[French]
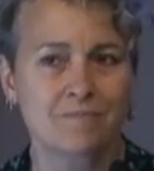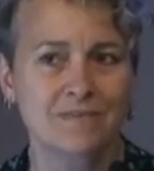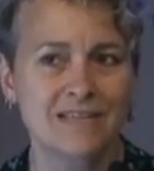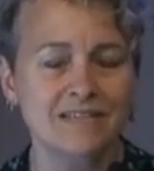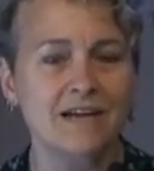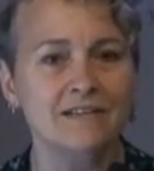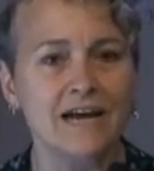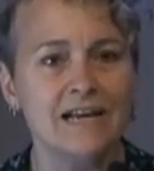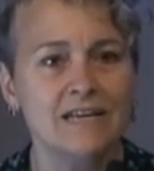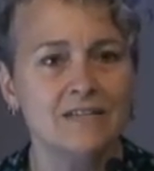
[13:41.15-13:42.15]

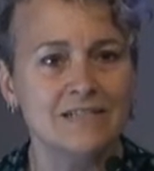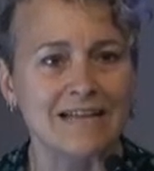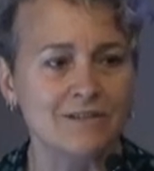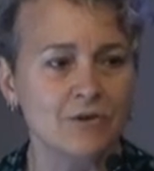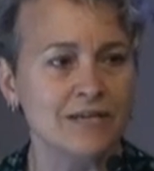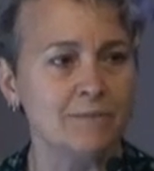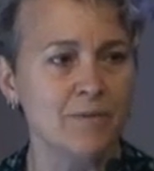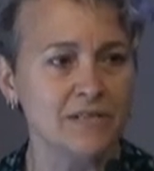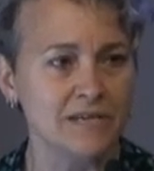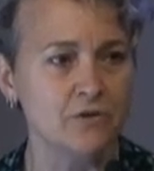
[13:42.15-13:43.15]
décentralise le
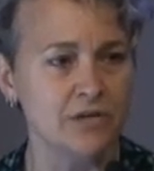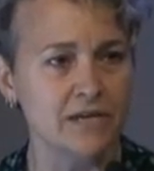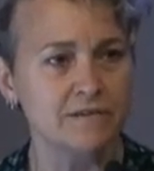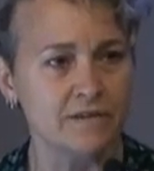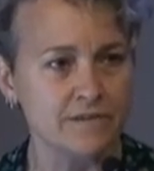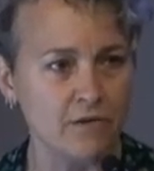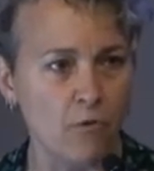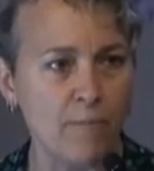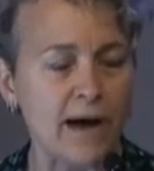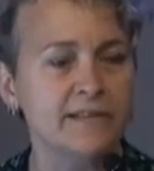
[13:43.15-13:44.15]
traitement des données, c'est-à-dire
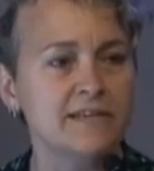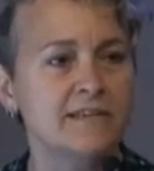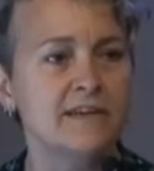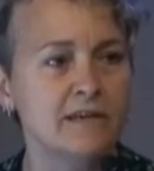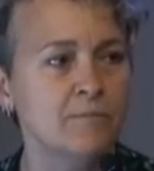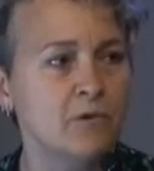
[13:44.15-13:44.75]
on part des TI,